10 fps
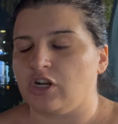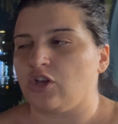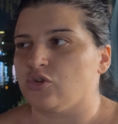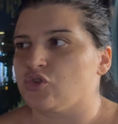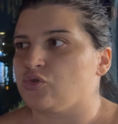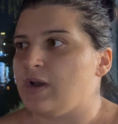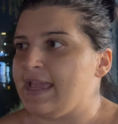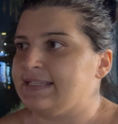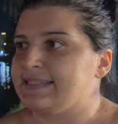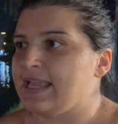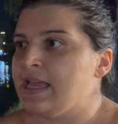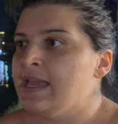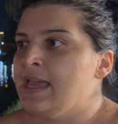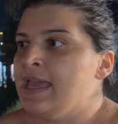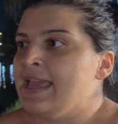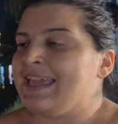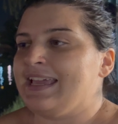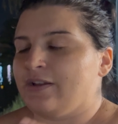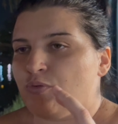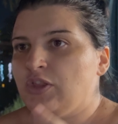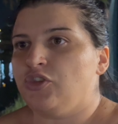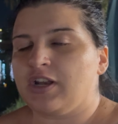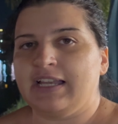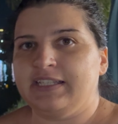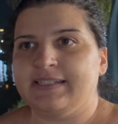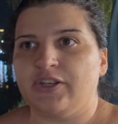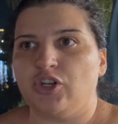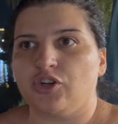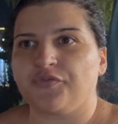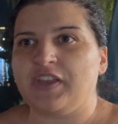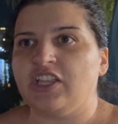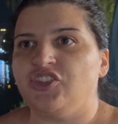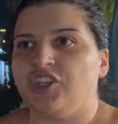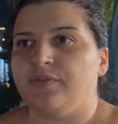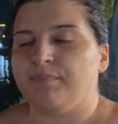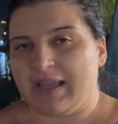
le consulenze che quando organizzano i loro viaggi...